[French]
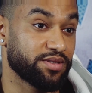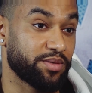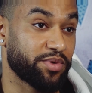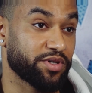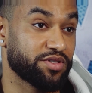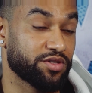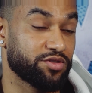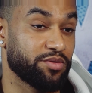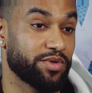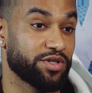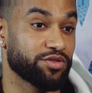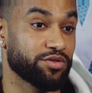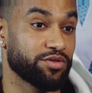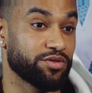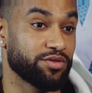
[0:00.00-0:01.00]
à partir de ce
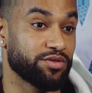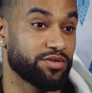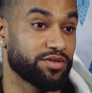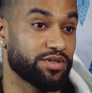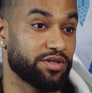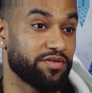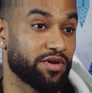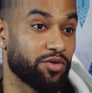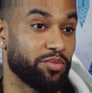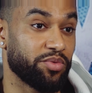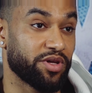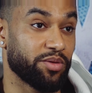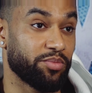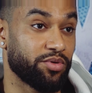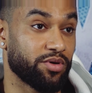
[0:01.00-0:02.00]
match que ça devient
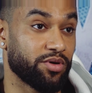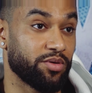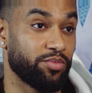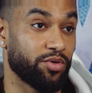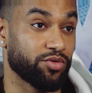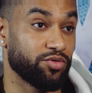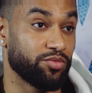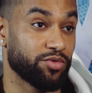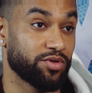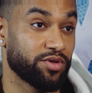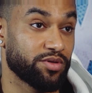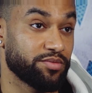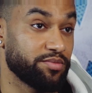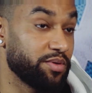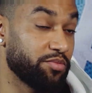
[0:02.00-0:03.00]
compliqué pour, euh, pour tout le monde,
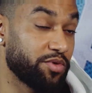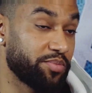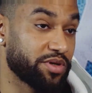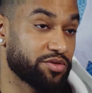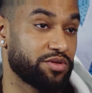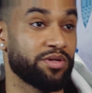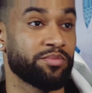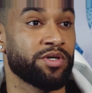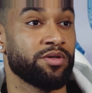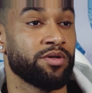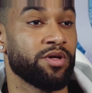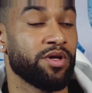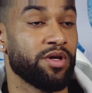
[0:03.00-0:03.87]
hein, même moi personnellement.